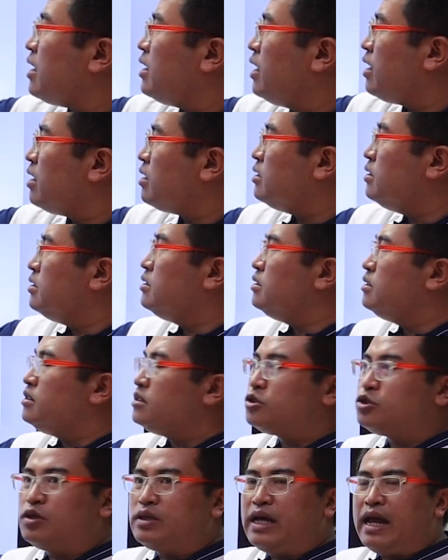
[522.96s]
กเลยก็คือ
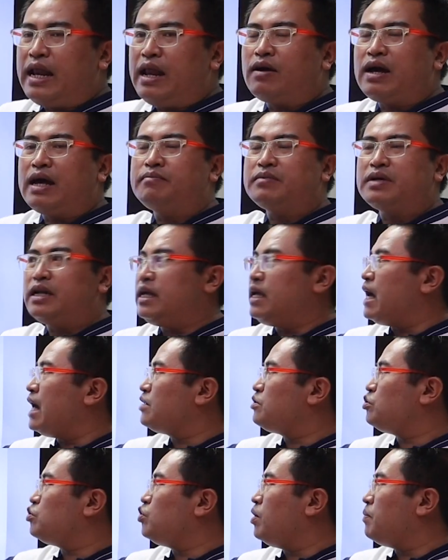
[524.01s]
ส่วนใหญ่แล้วคำกริยา
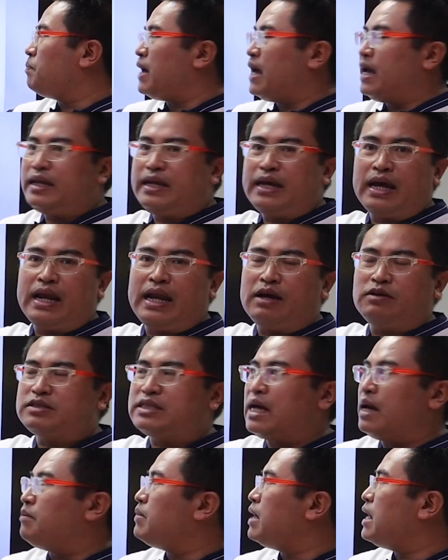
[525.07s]
ทั่วๆไปเนี่ยเรา
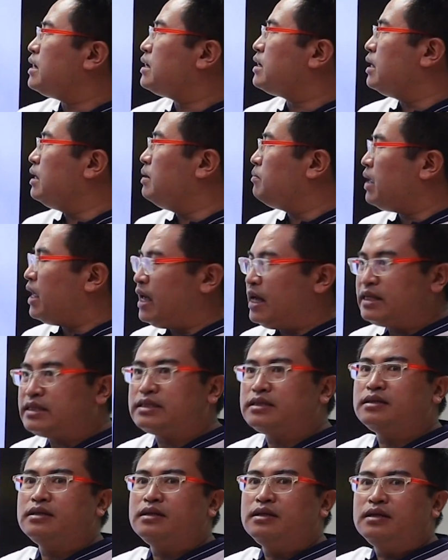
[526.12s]
สามารถเติม s
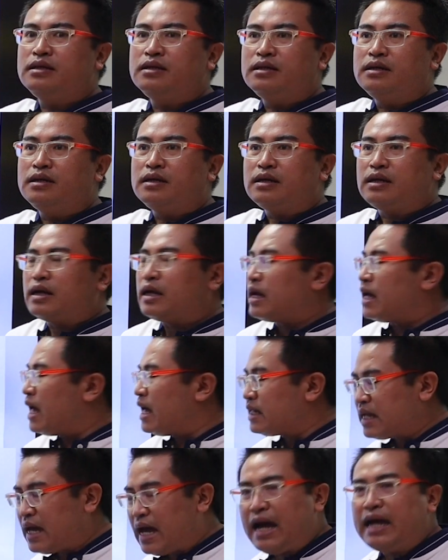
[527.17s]

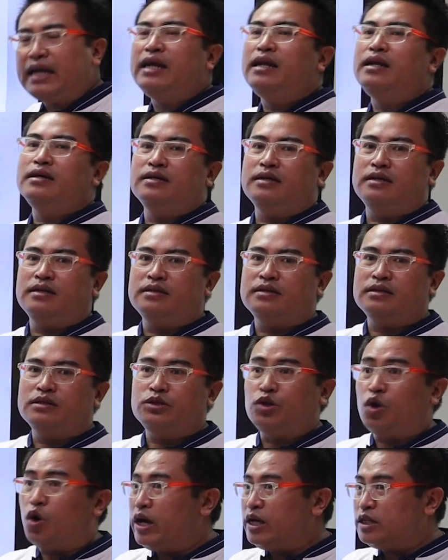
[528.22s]
ข้างท้ายได้เลย
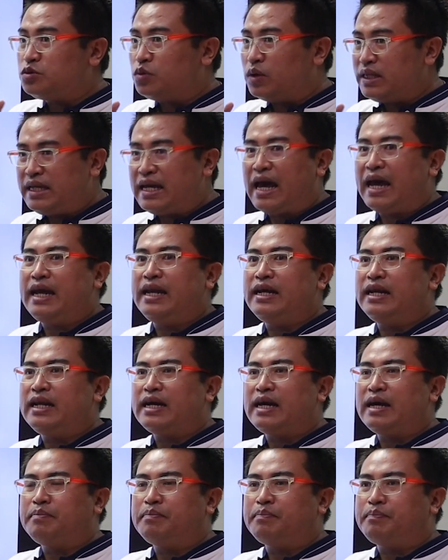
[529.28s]
โดยส่วนใหญ่เลย
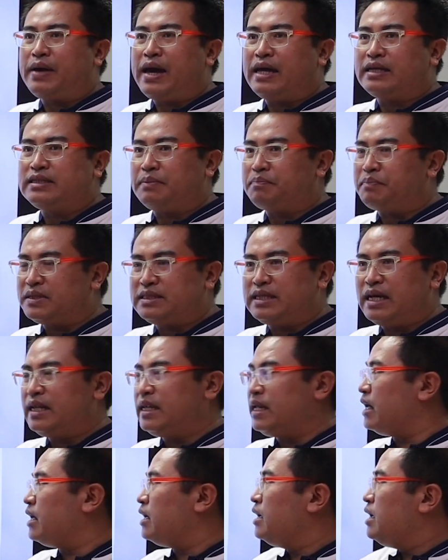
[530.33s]
นะครับ 80%
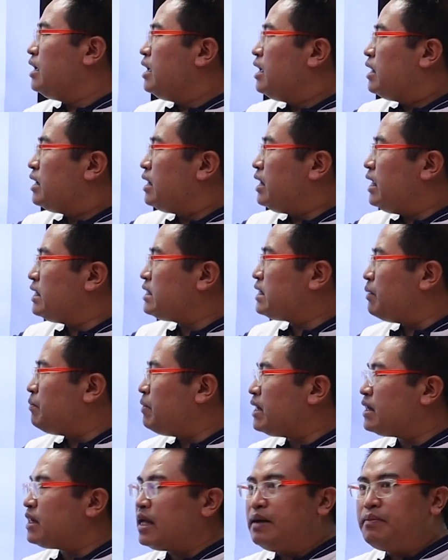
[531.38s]
เนี่ยนักเรียนสา
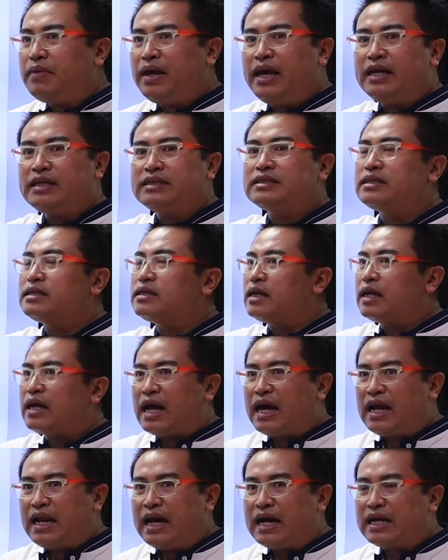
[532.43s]
มารถเติม s
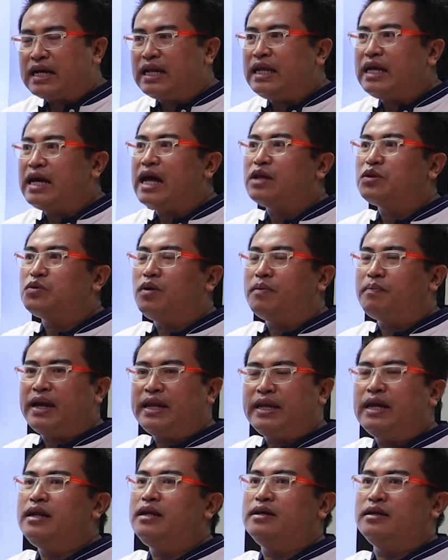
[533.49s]
ข้างหลังกริยาทั่วไป
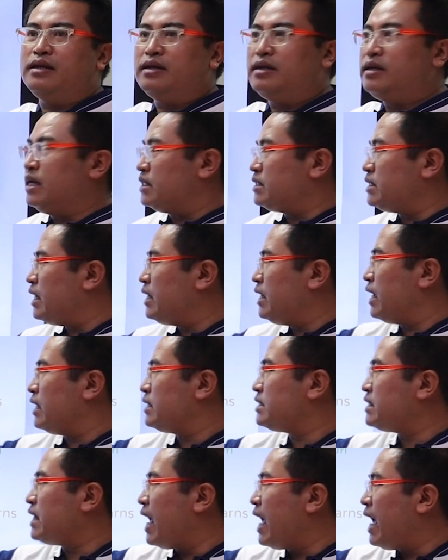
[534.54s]
ได้เลย อย่างเช่นเนี่ย
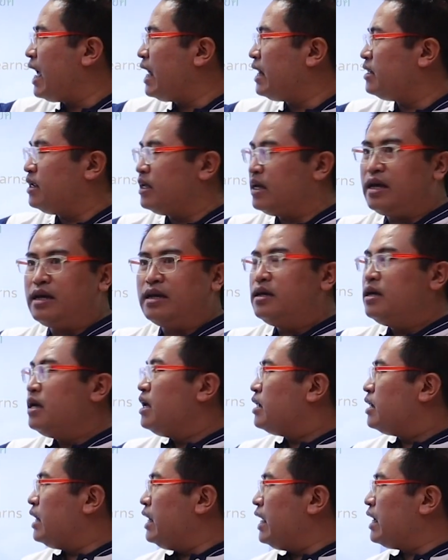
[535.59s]
stand อย่างเงี้ย
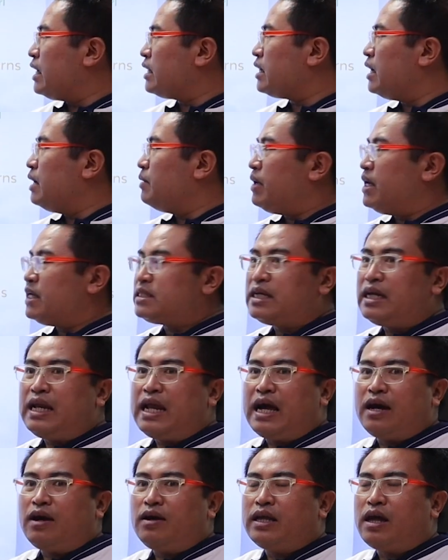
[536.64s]
นักเรียนก็เติม s ข้างห
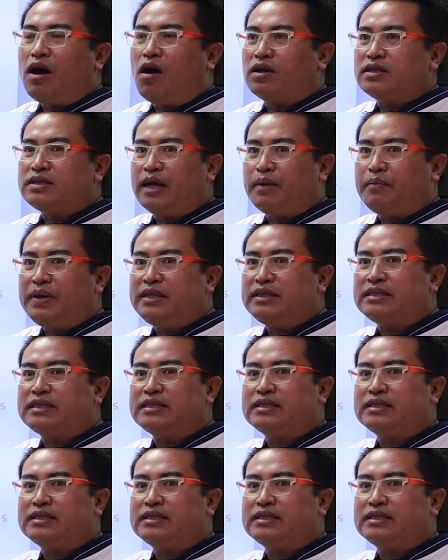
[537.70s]
ลังก็จะออกเสียงเป็น